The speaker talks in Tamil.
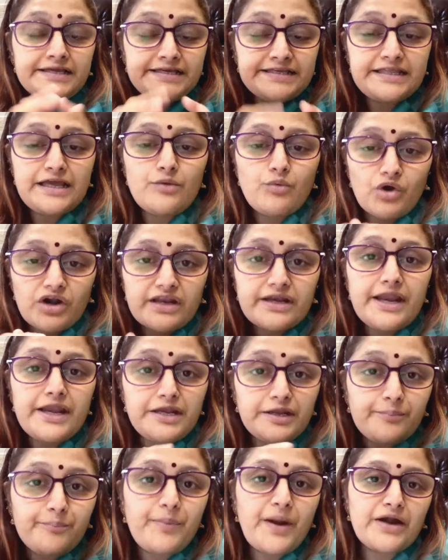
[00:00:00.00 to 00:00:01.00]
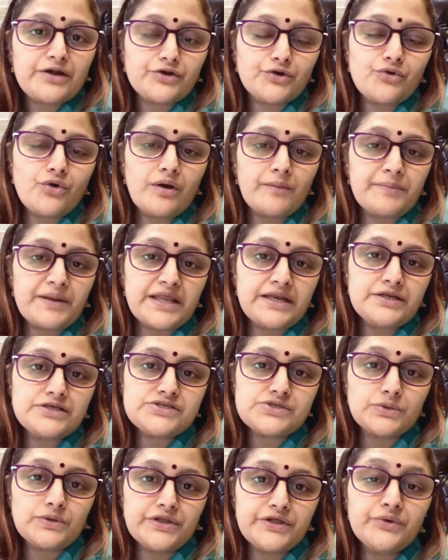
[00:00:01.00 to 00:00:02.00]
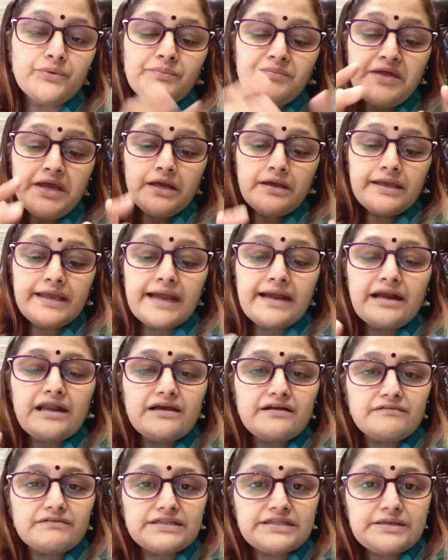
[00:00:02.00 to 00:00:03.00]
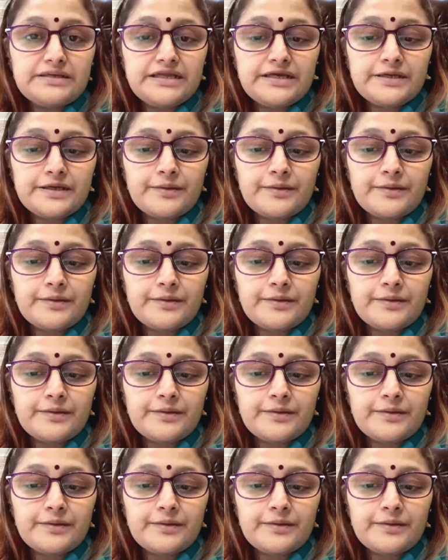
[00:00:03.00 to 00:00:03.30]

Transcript: இதை உடனே நிப்பாட்டணும் அப்படின்னு சொல்லியும் எங்களுக்கு வந்து